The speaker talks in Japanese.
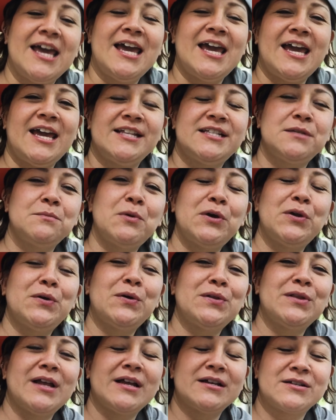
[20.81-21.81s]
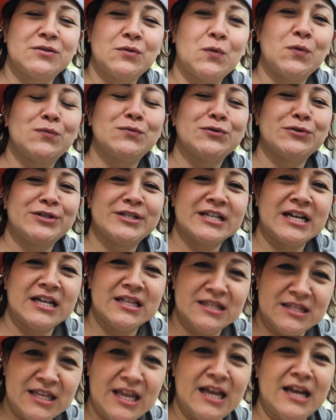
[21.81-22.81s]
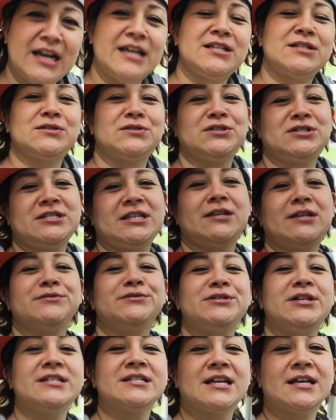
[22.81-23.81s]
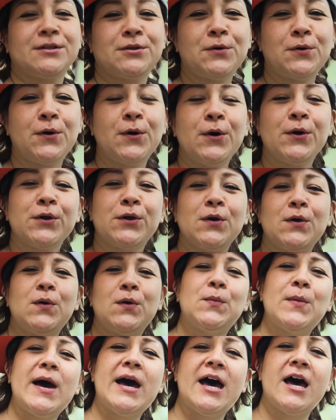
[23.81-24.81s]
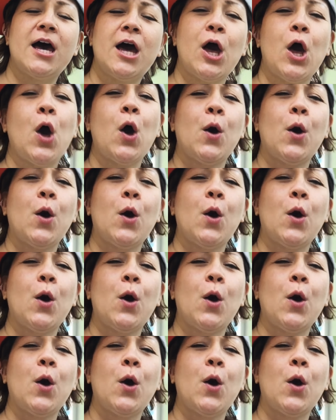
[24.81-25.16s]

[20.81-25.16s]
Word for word: えー、いつもいろんな道具を使ってレッスンしてるんですけど、今日は